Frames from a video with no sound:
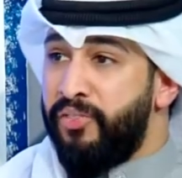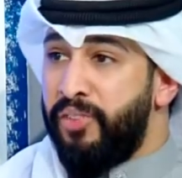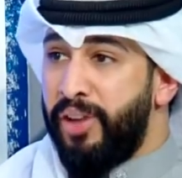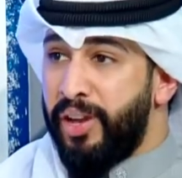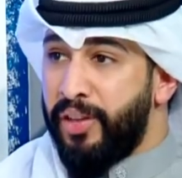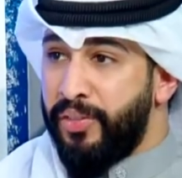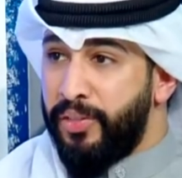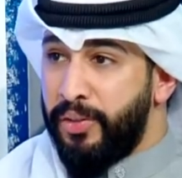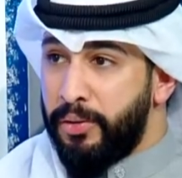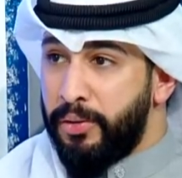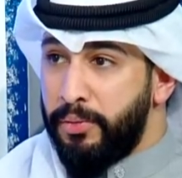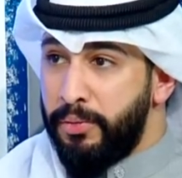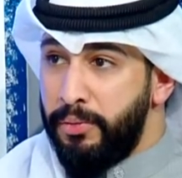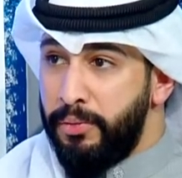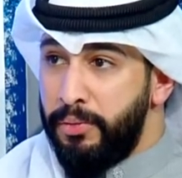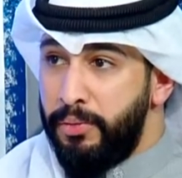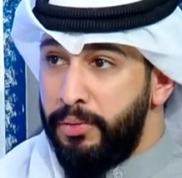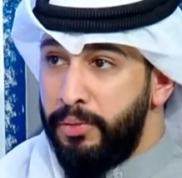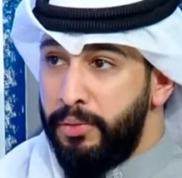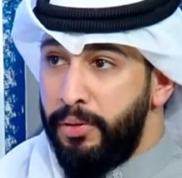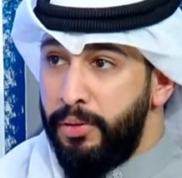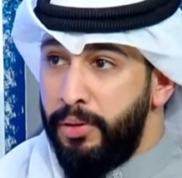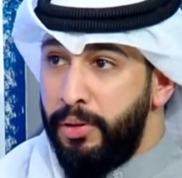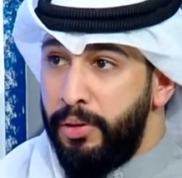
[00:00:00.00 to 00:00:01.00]
اكثر
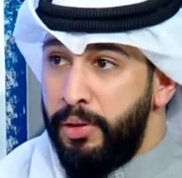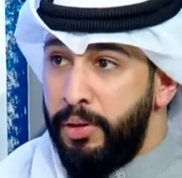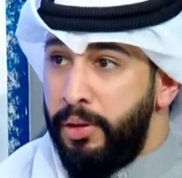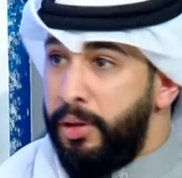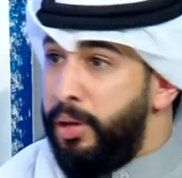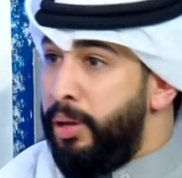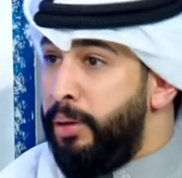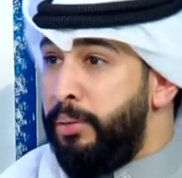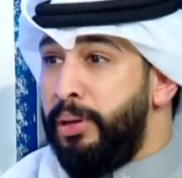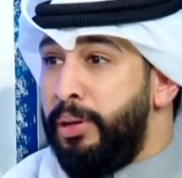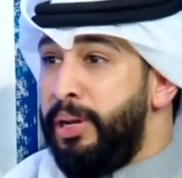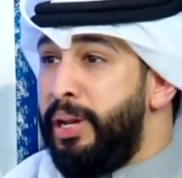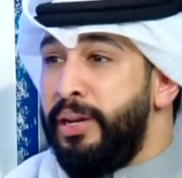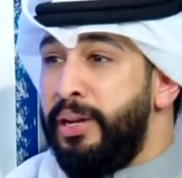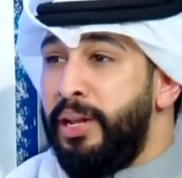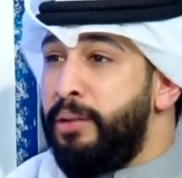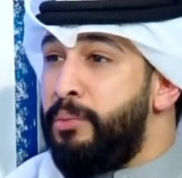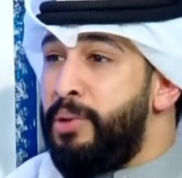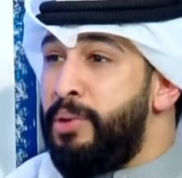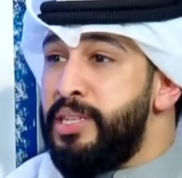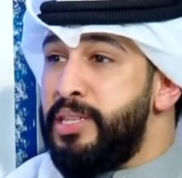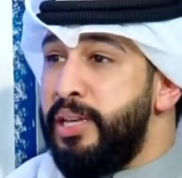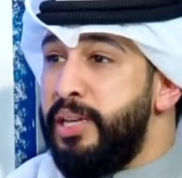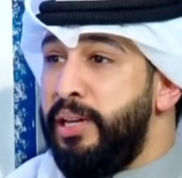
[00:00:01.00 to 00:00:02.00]
حسافه لان انا
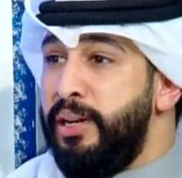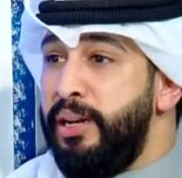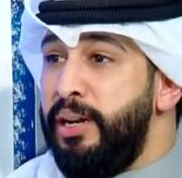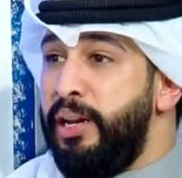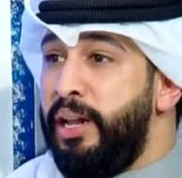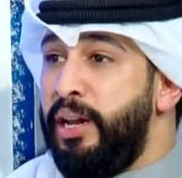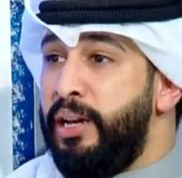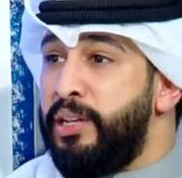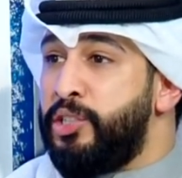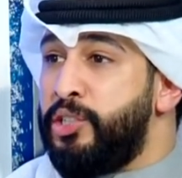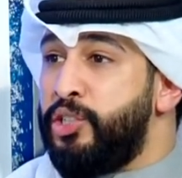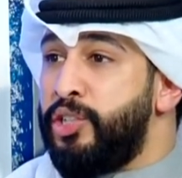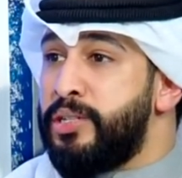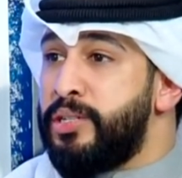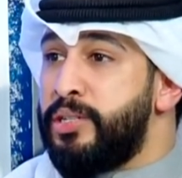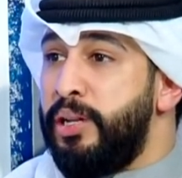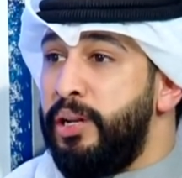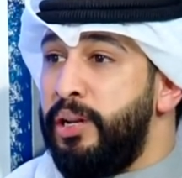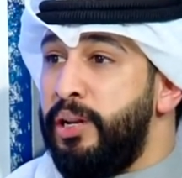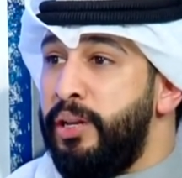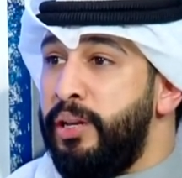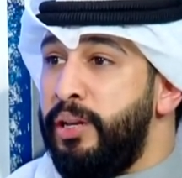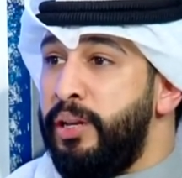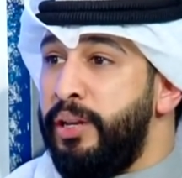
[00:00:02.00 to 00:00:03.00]
ما ازعل الا على الشخص
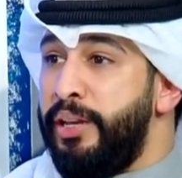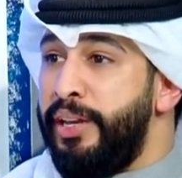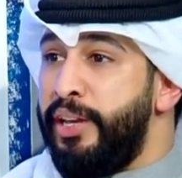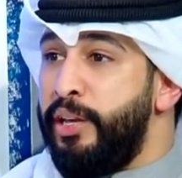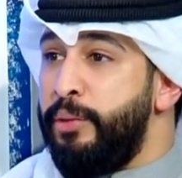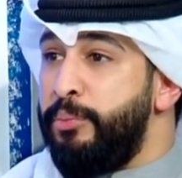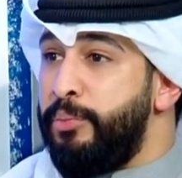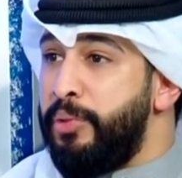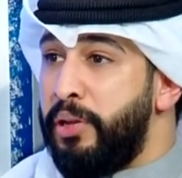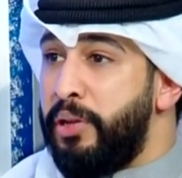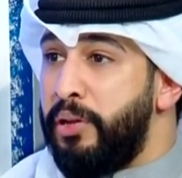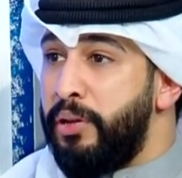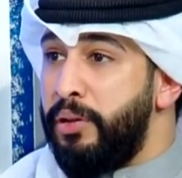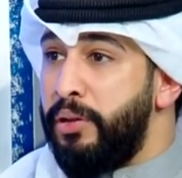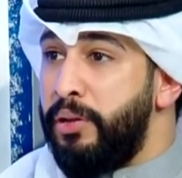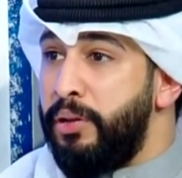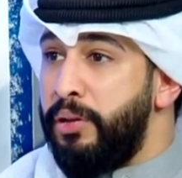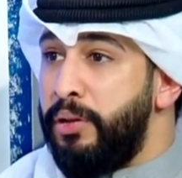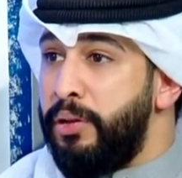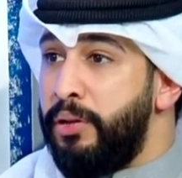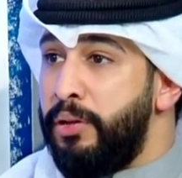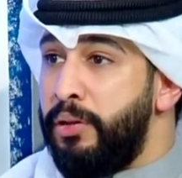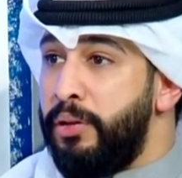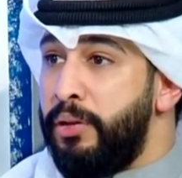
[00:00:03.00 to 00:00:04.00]
اللي يهمني
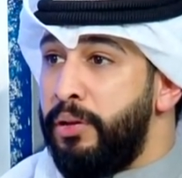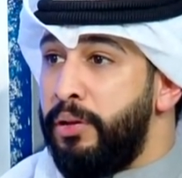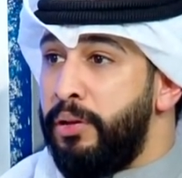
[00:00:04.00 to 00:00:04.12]
مم.